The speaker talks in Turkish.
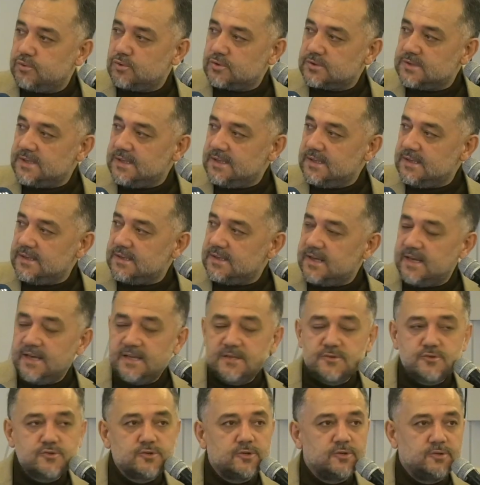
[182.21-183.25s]
Burada
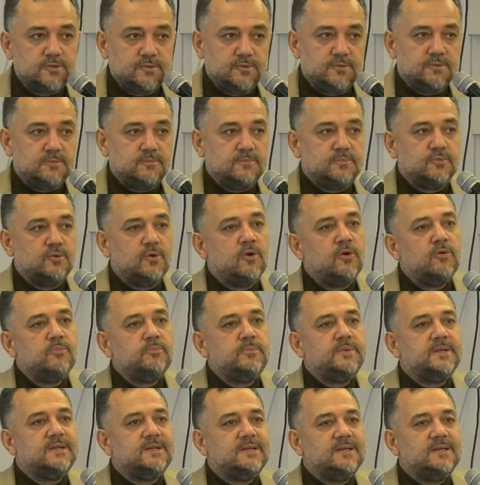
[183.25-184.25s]
en son bu 11